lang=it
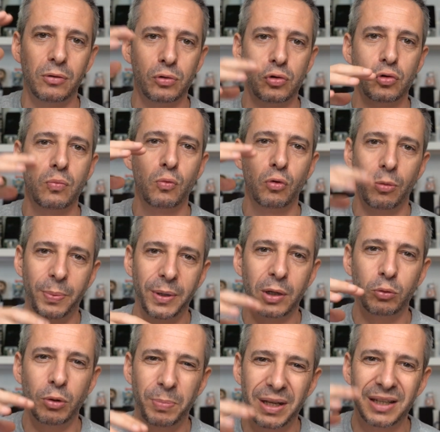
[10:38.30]
lo zoom
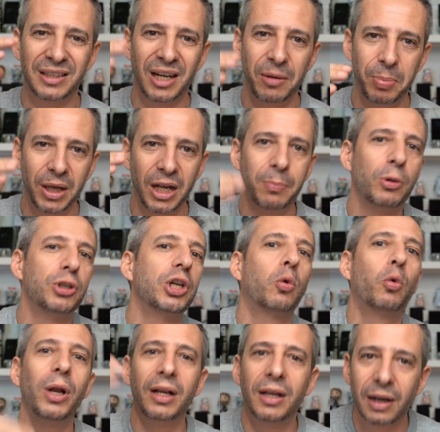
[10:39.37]
1x, 2x, 3x e poi c'è
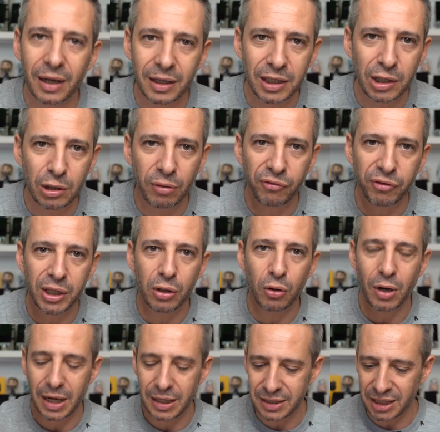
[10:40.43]
quel gradino fino al